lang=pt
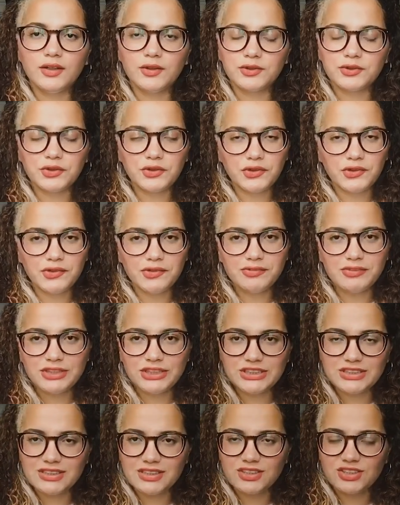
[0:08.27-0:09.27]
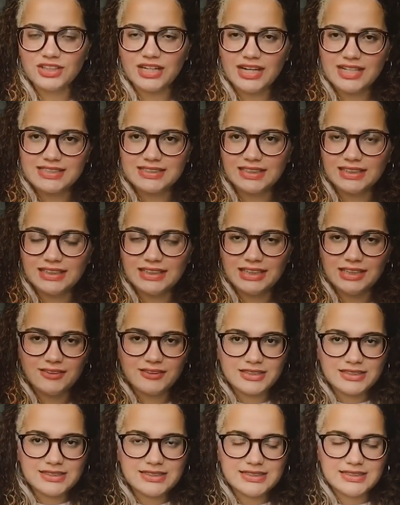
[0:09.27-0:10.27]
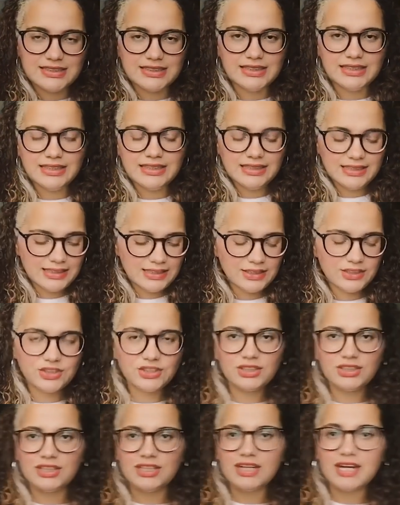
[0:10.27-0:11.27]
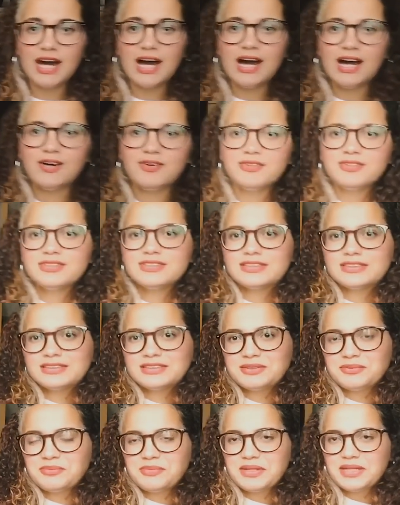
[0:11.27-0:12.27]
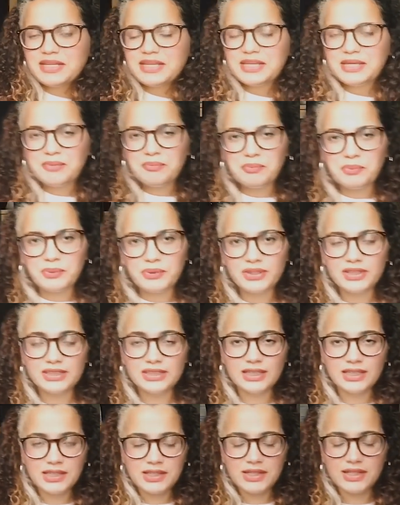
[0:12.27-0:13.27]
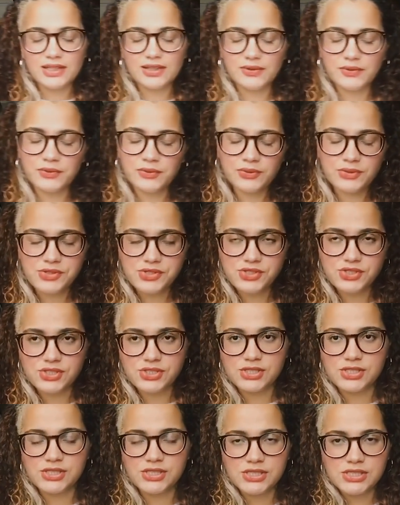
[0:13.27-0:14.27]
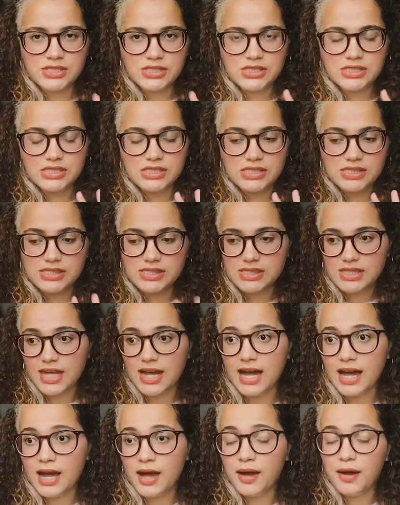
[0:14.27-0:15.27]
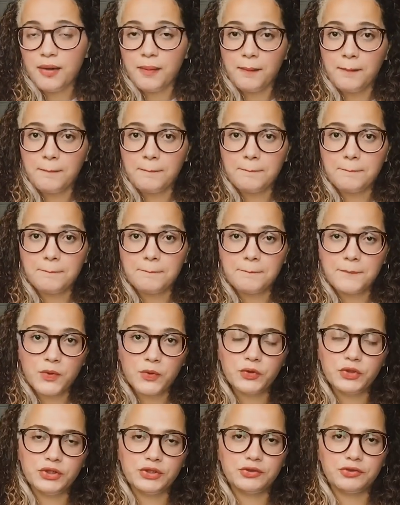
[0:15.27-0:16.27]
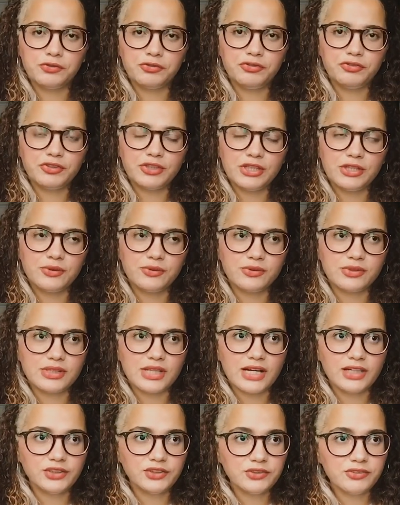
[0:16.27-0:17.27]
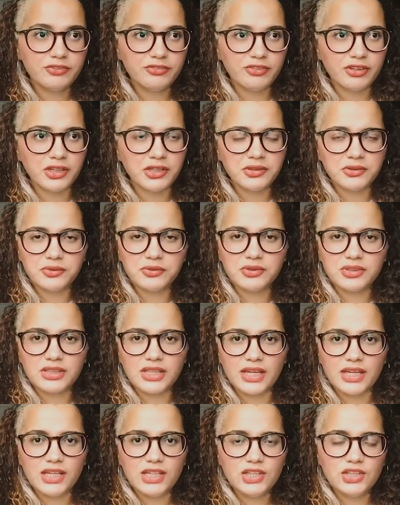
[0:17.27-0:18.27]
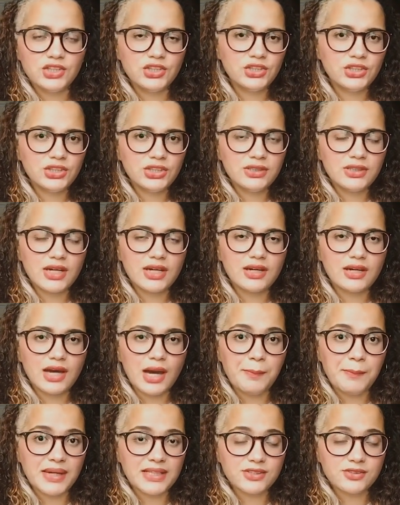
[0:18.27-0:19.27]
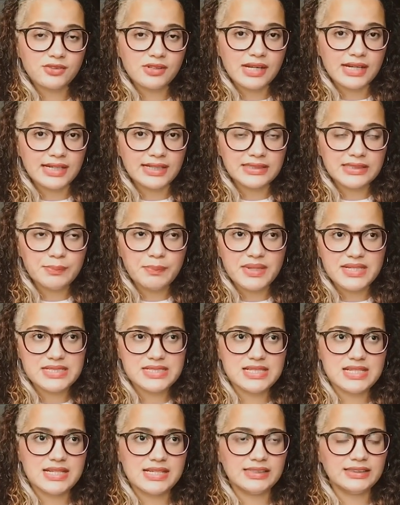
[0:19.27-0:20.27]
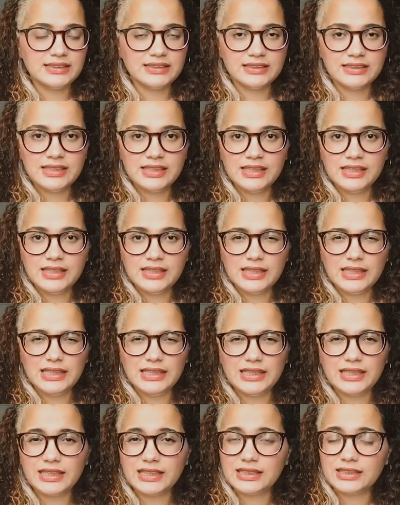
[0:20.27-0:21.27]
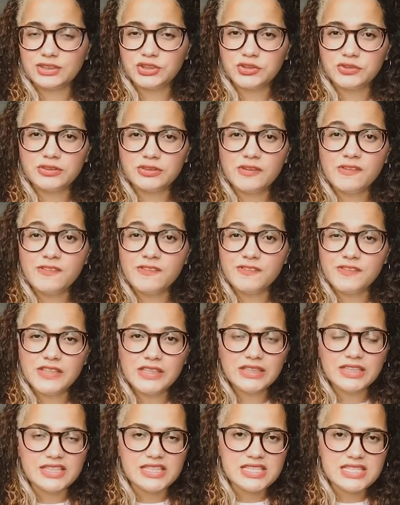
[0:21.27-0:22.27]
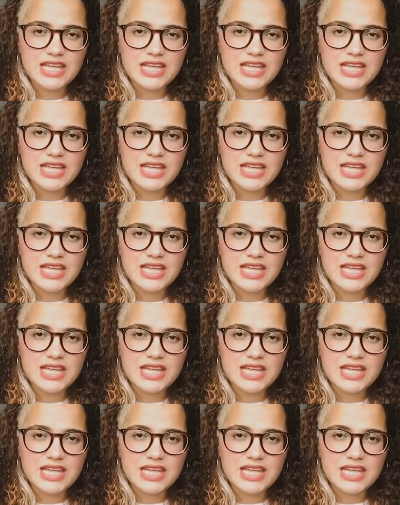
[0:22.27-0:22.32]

Eu tô vestida de casaquinho assim, de calça também, porque hoje tá muito frio, tá chovendo desde a madrugada passada e aquela chuva fina,